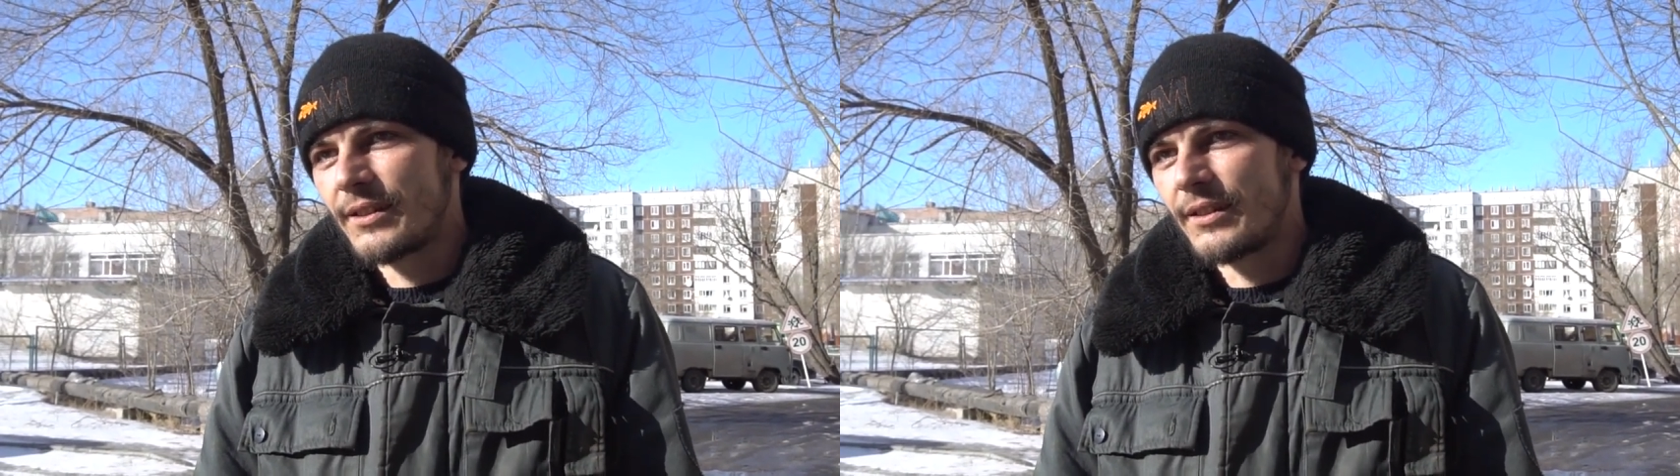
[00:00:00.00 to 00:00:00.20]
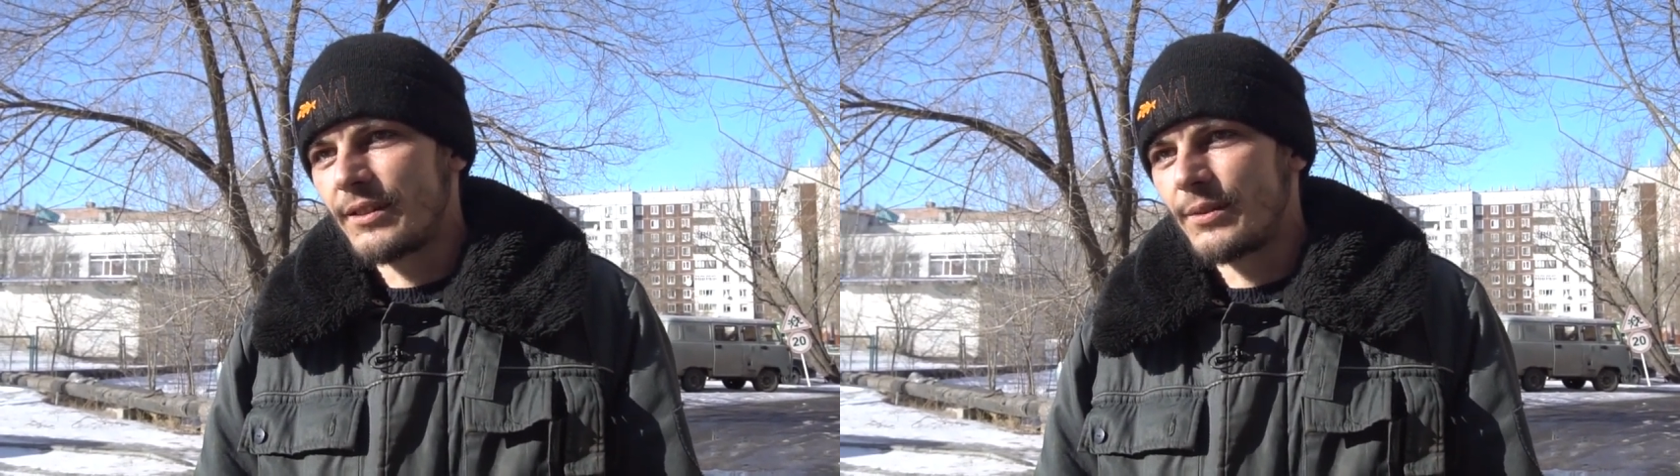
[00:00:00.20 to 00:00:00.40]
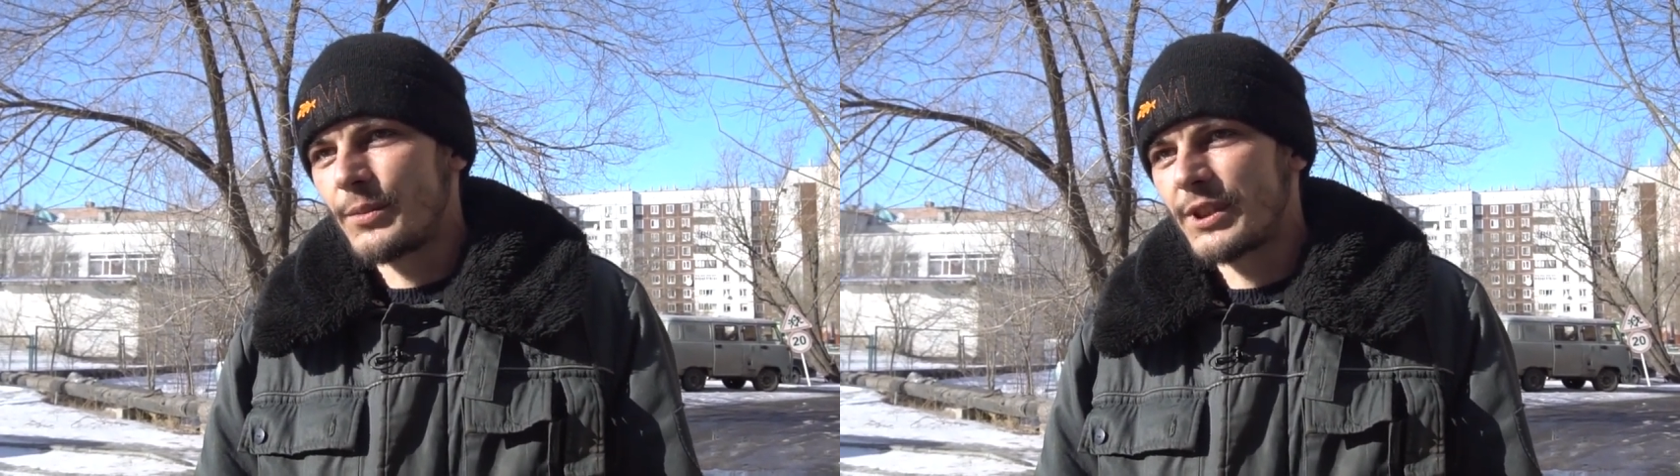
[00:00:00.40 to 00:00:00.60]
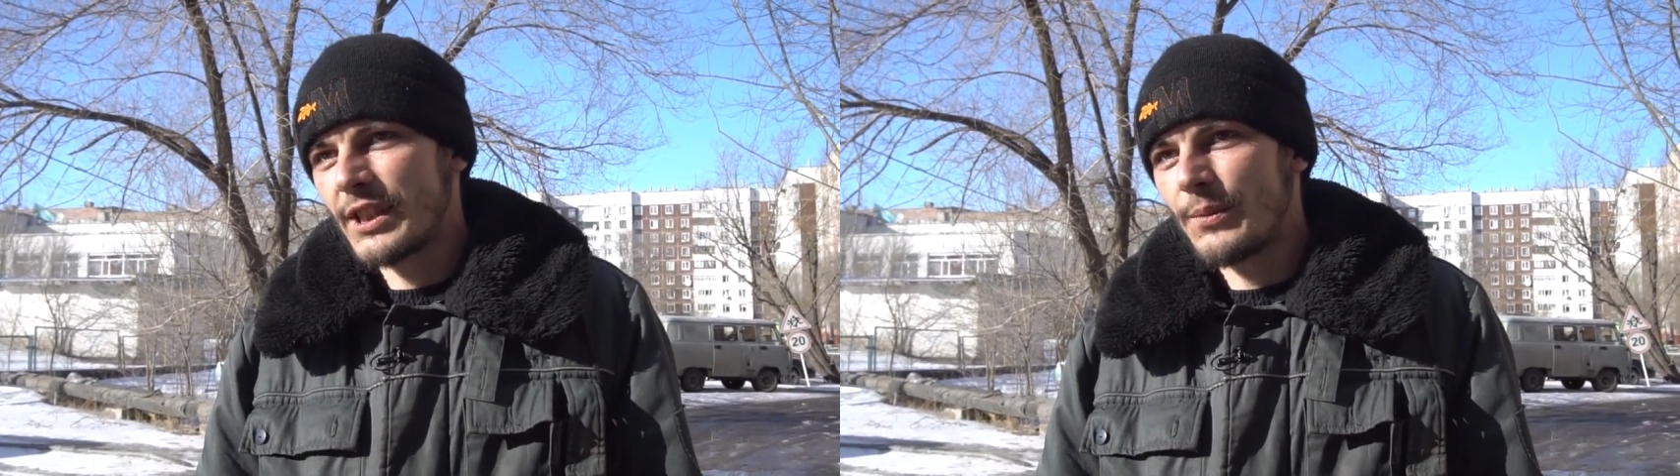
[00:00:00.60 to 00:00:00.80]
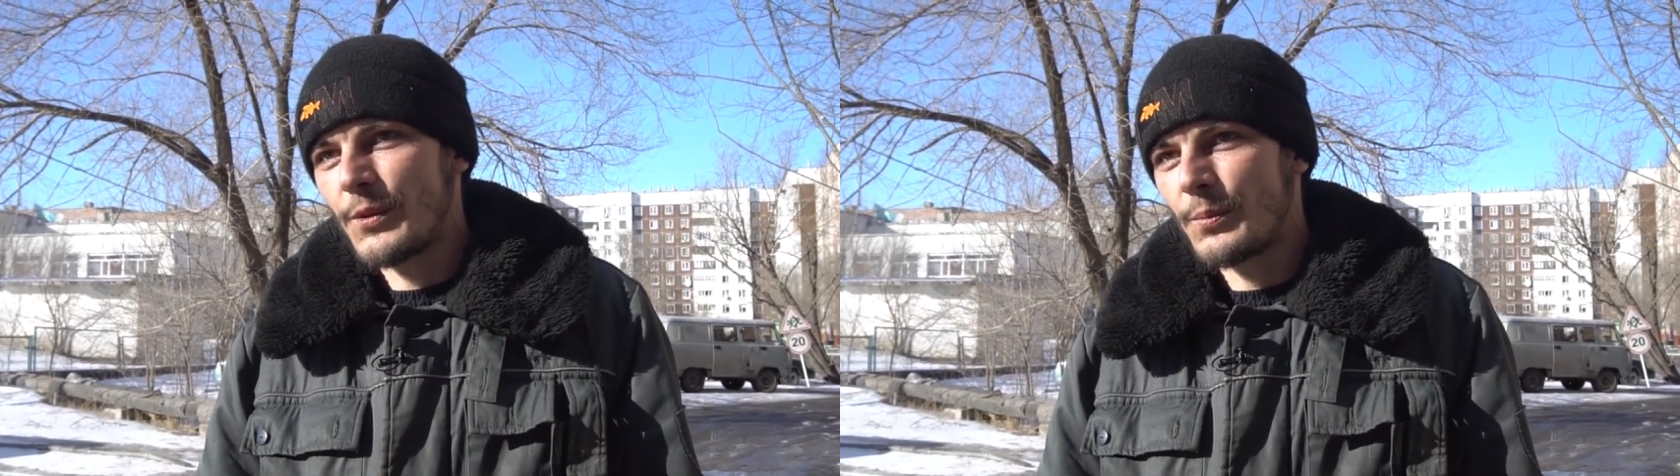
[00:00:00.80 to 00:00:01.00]
Э,
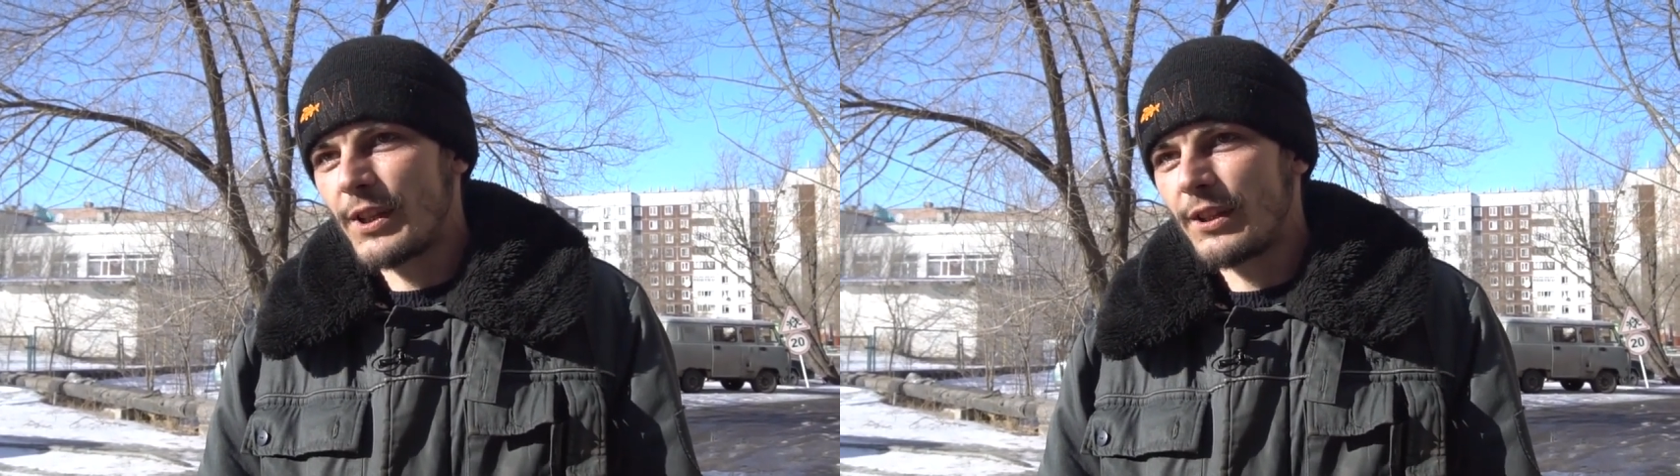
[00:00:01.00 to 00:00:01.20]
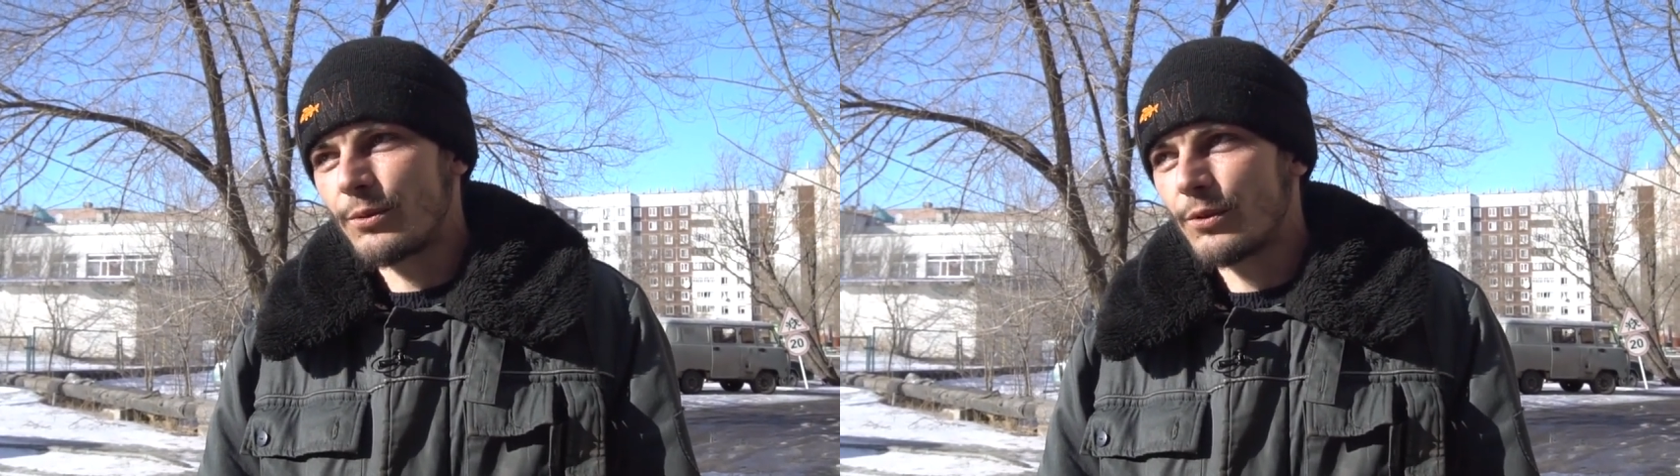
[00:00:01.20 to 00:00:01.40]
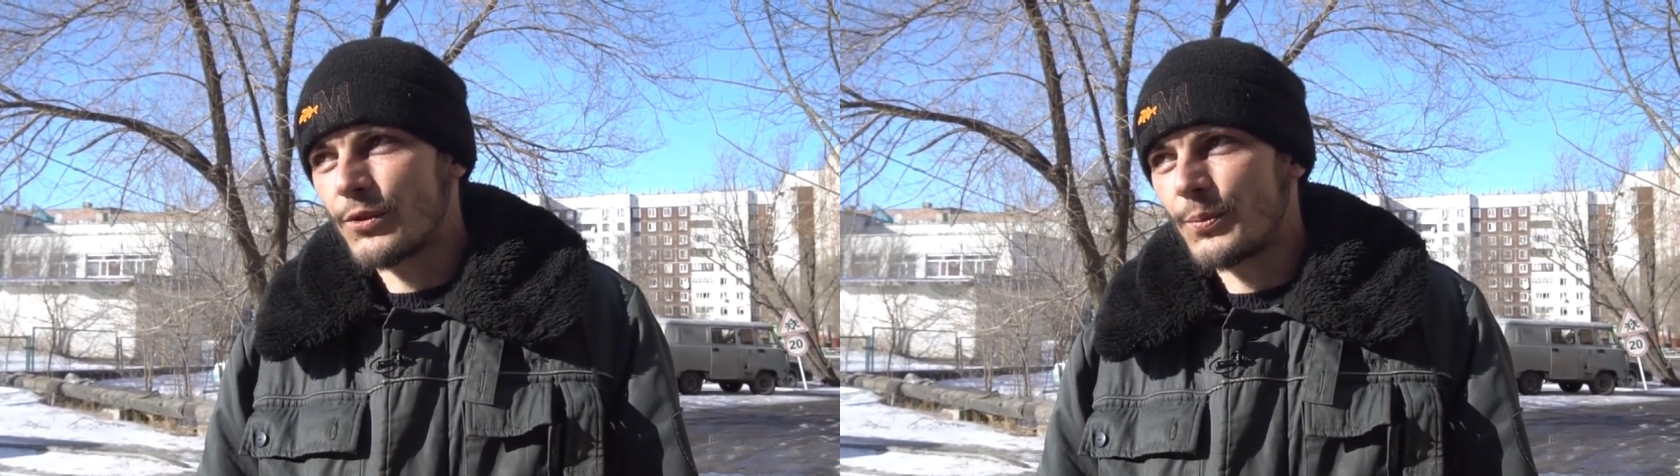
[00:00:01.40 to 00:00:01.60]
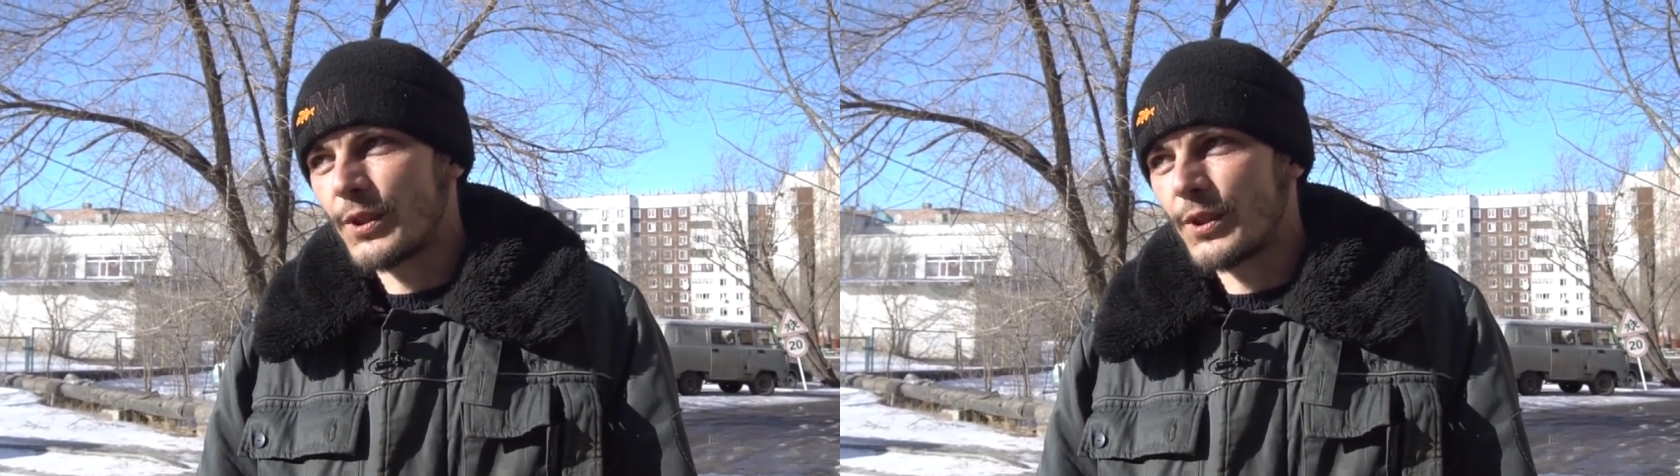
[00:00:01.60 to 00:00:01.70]
местами были тоже